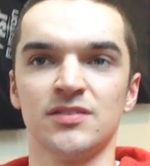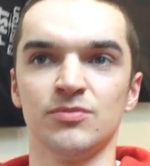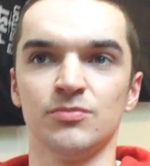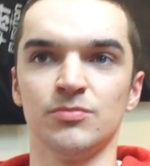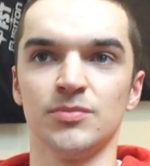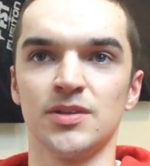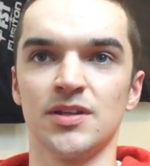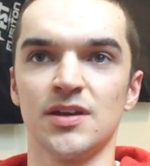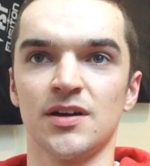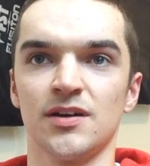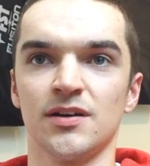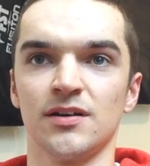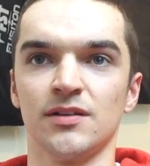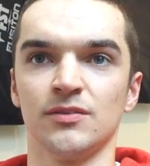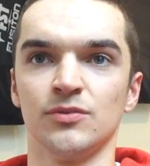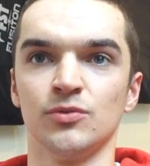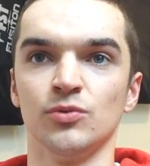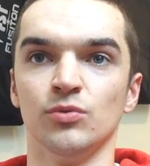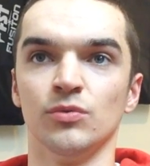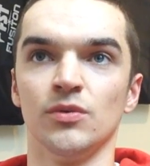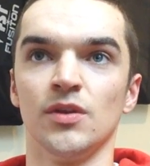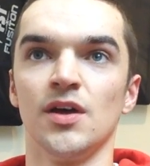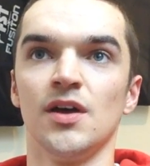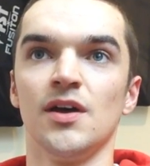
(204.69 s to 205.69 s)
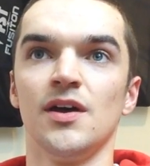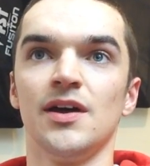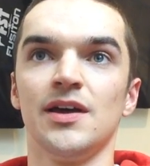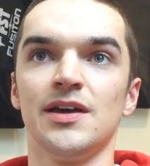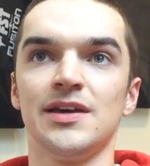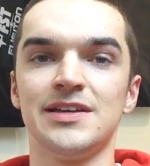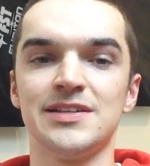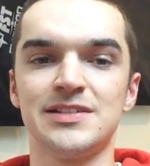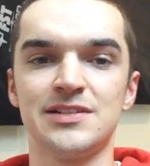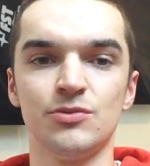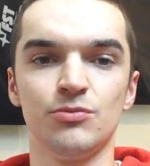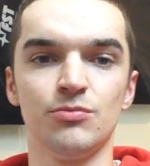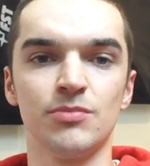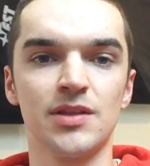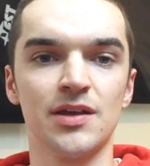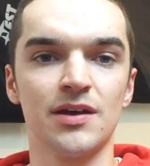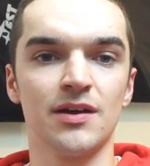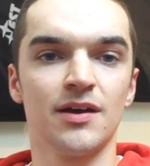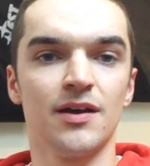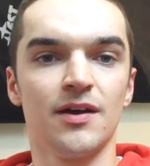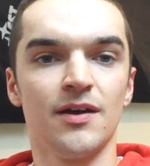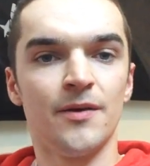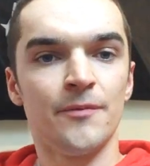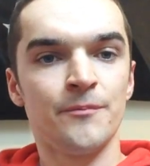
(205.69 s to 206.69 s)
И у меня, ну, если у
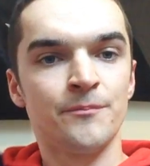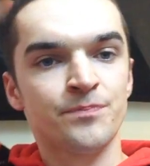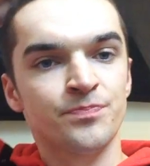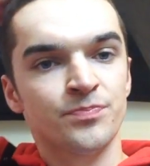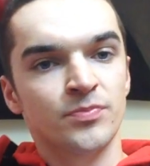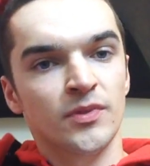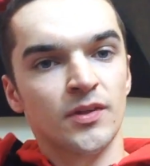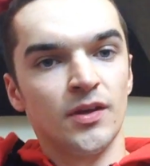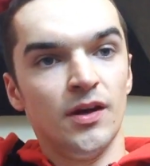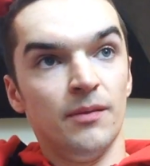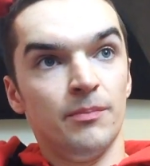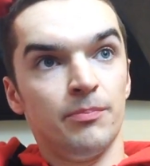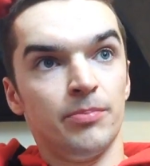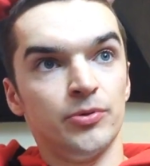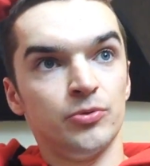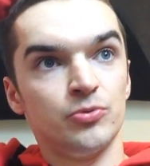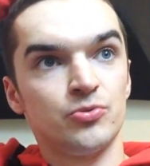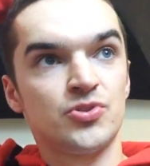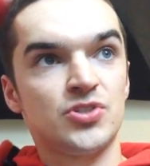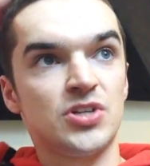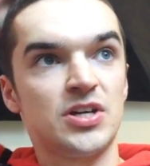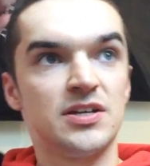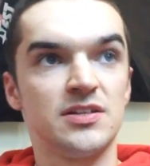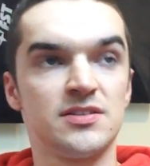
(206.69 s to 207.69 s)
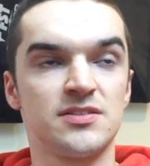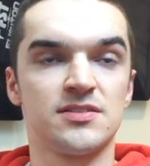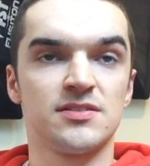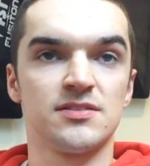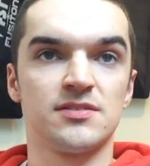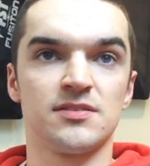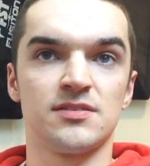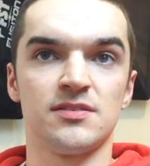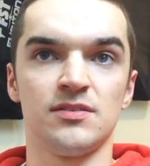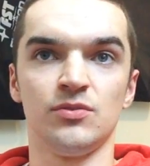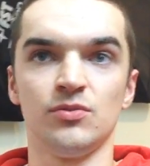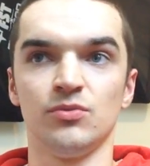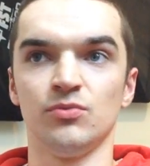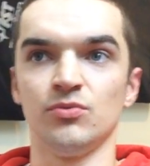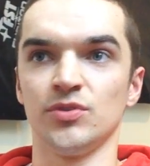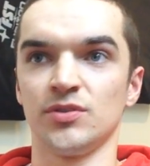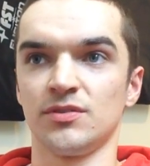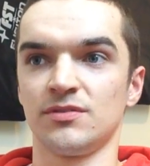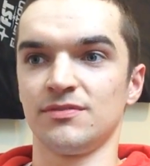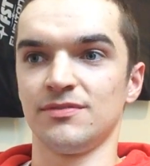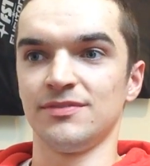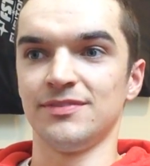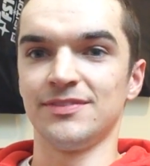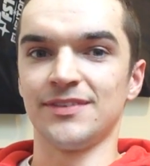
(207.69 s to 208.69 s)
меня э, получается вот
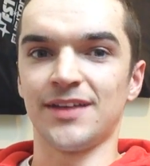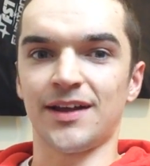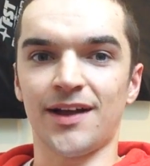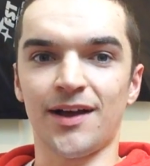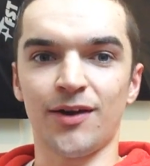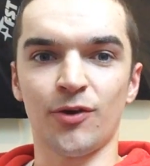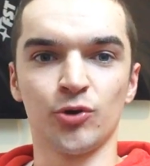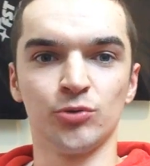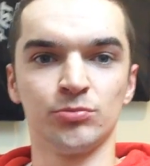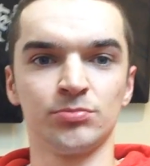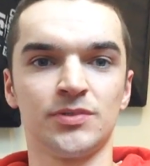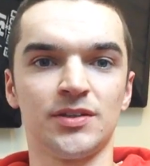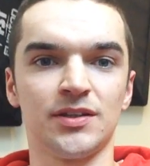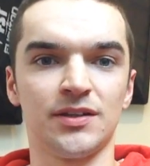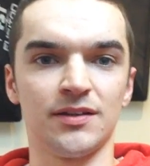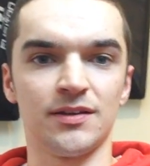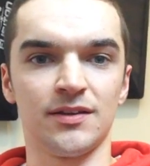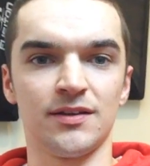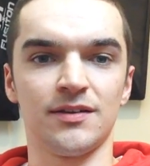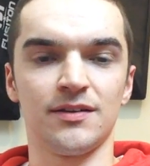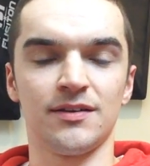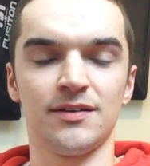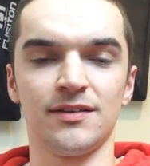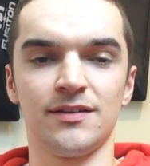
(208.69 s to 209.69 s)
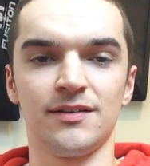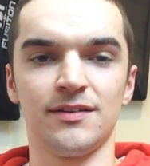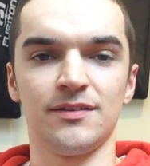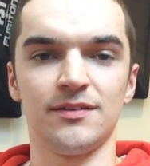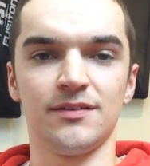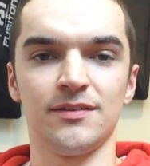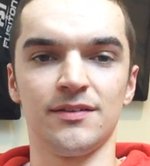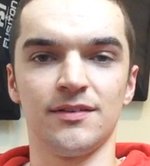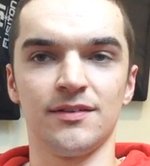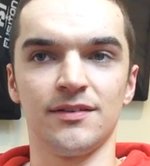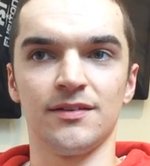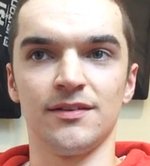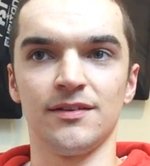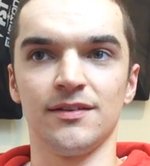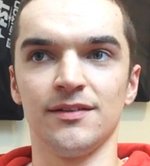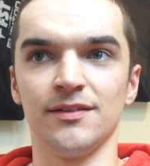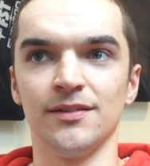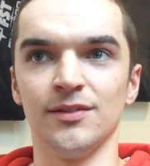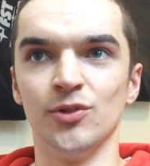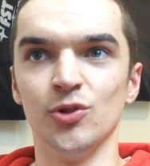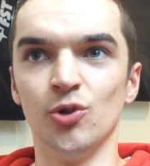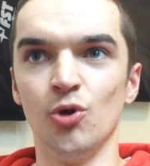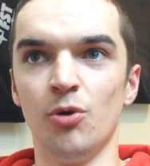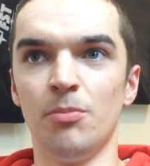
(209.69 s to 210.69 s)
на каком-то э,
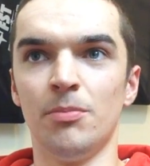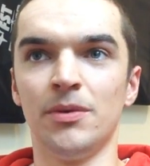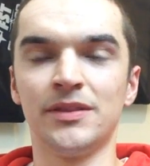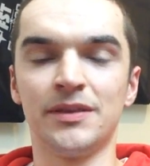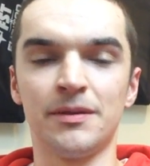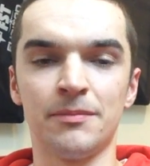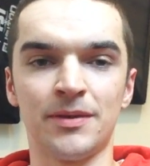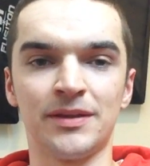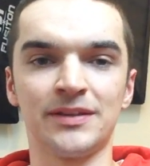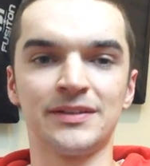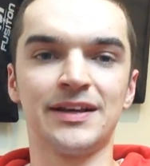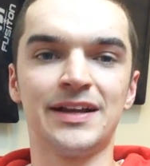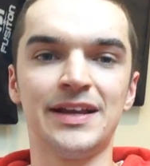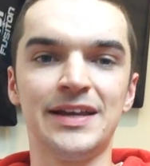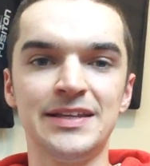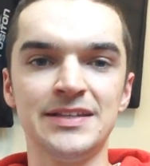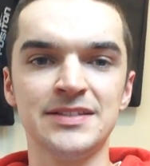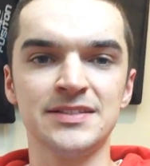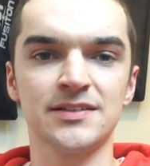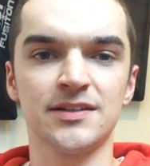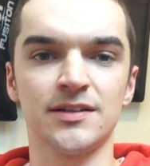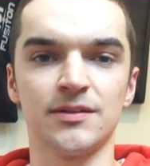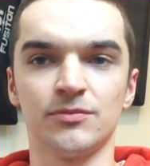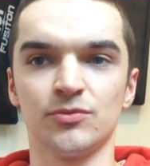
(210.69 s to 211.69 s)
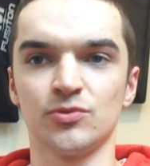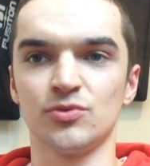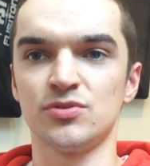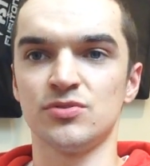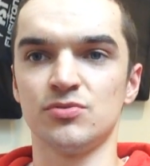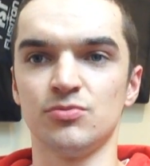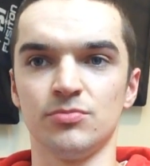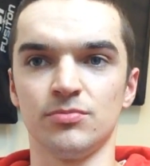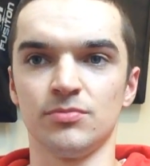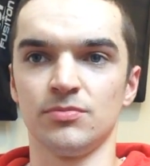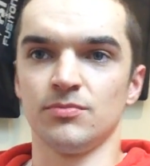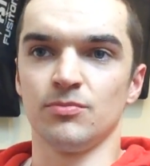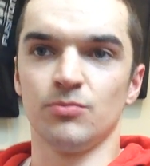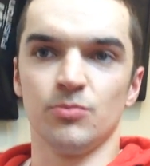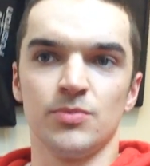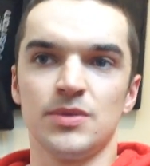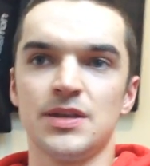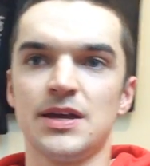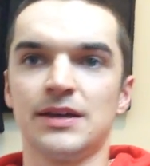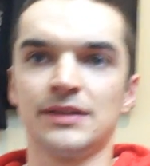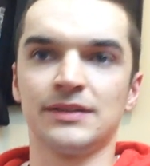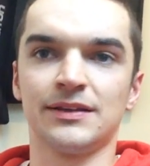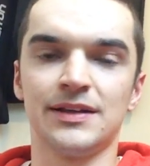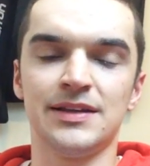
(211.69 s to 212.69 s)
ломаном английском, то есть у
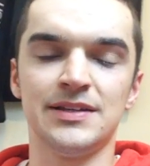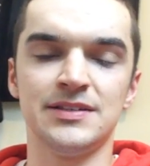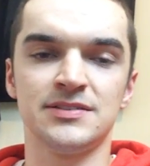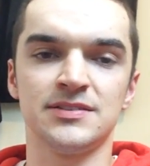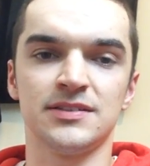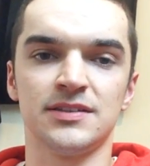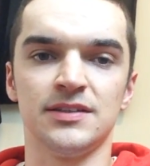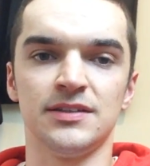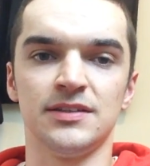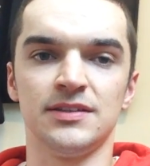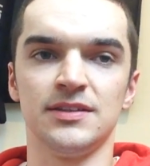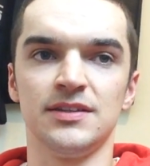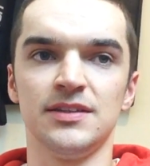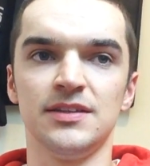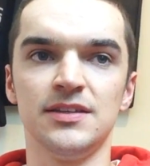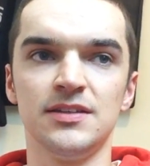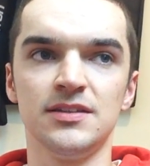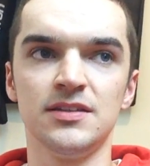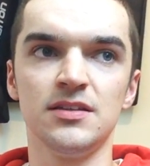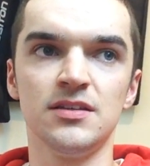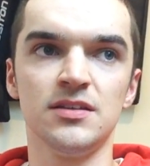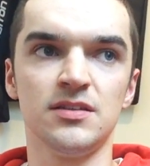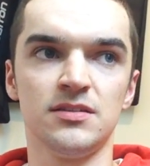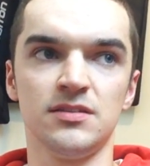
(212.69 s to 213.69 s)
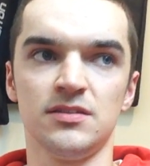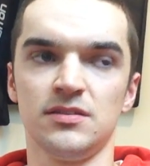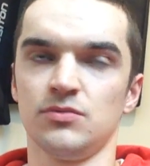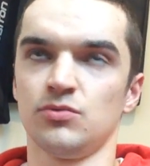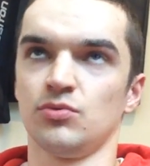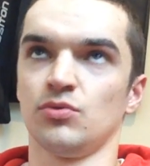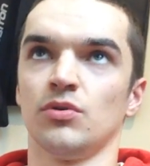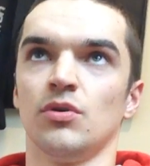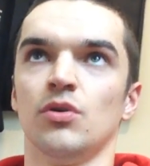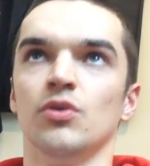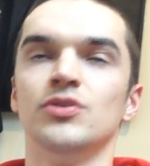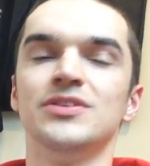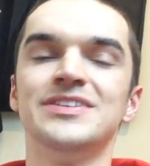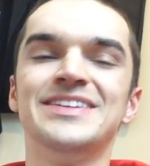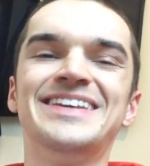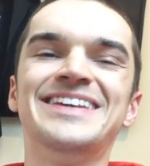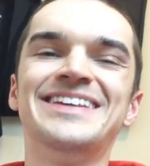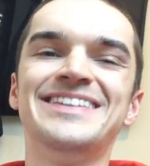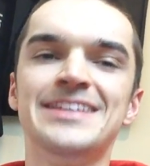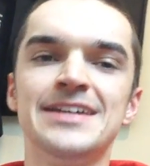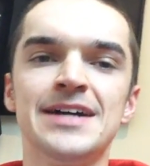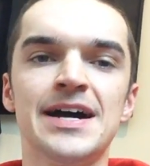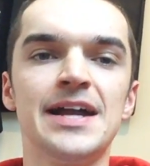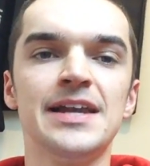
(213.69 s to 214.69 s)
меня английский не, не, он не
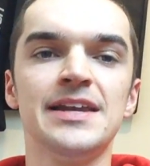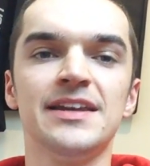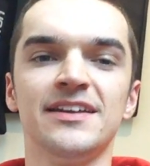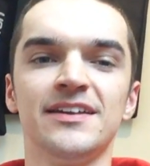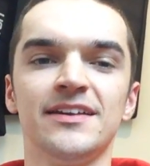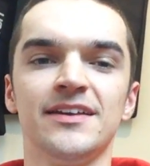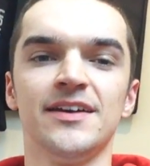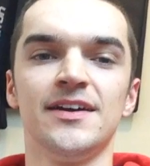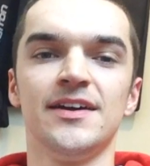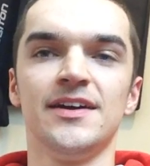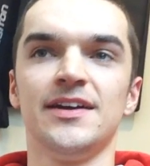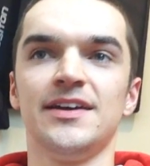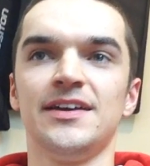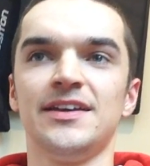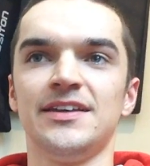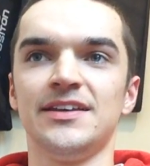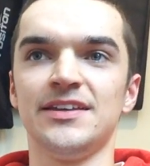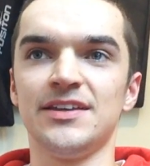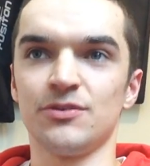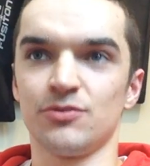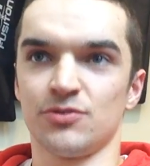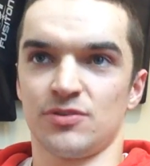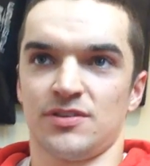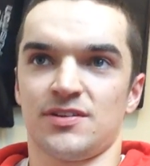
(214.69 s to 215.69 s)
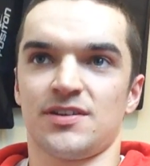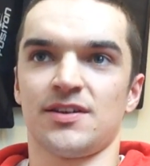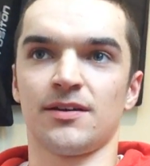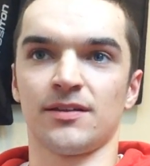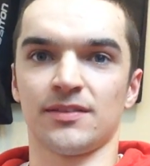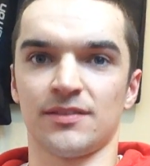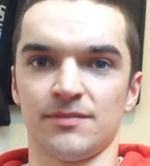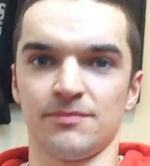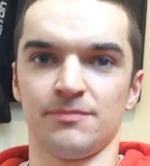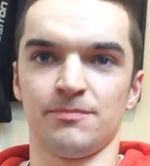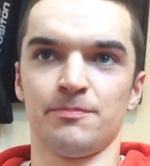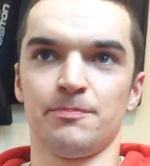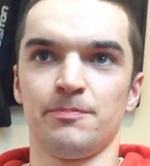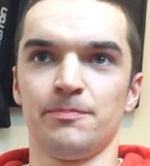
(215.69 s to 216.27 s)
идеальный, я вот как-то